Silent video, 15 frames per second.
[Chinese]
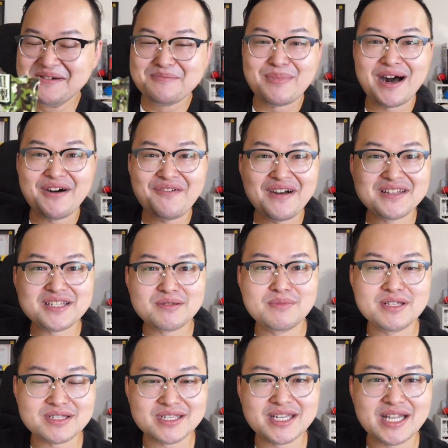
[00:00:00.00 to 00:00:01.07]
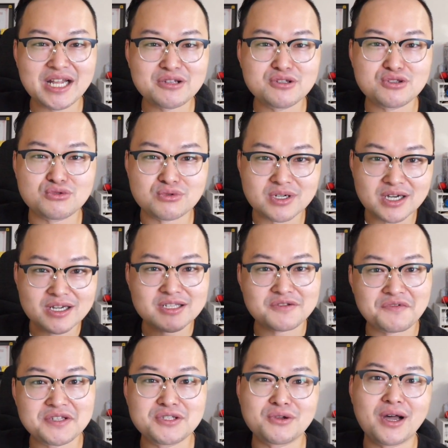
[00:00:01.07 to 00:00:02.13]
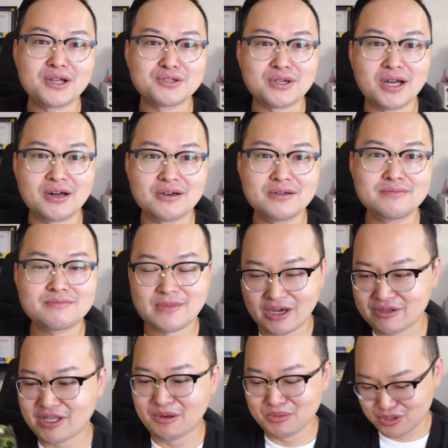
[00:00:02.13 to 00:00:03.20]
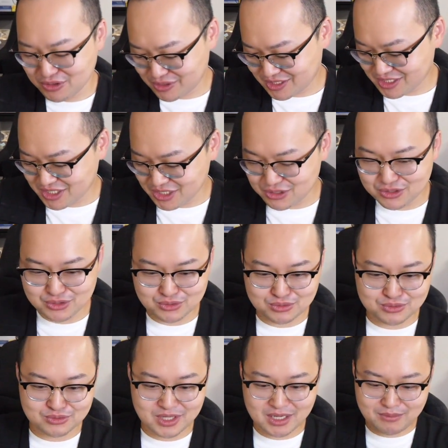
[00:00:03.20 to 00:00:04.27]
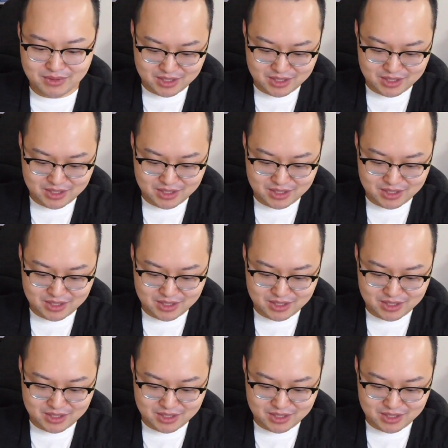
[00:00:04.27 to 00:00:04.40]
把它放在这里面直接拿去煮个二十分钟它就好了。好，那我们就实际去煮煮看